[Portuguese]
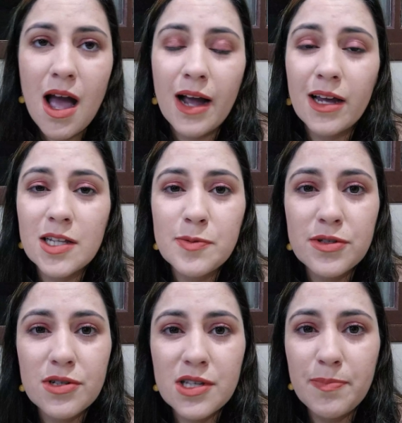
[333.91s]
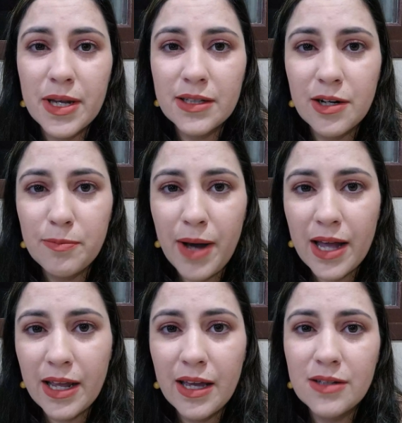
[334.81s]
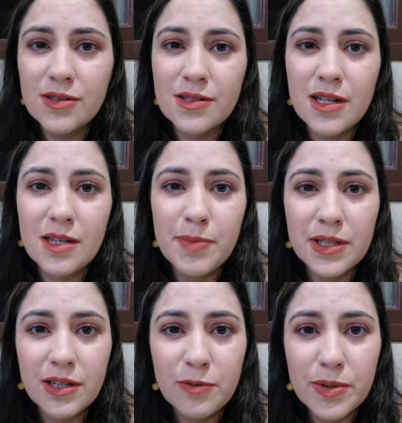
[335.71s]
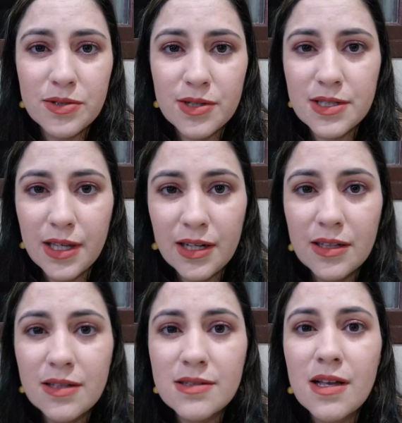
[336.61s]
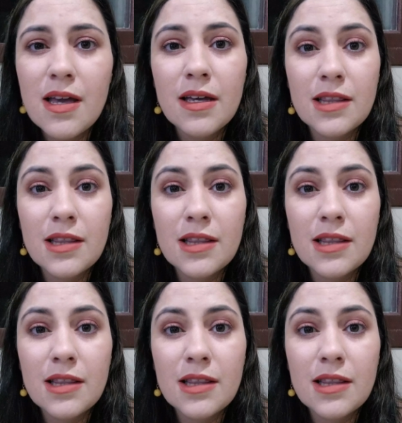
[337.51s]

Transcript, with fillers: Aquelas pessoas que perderam parentes, né, que perderam pessoas queridas,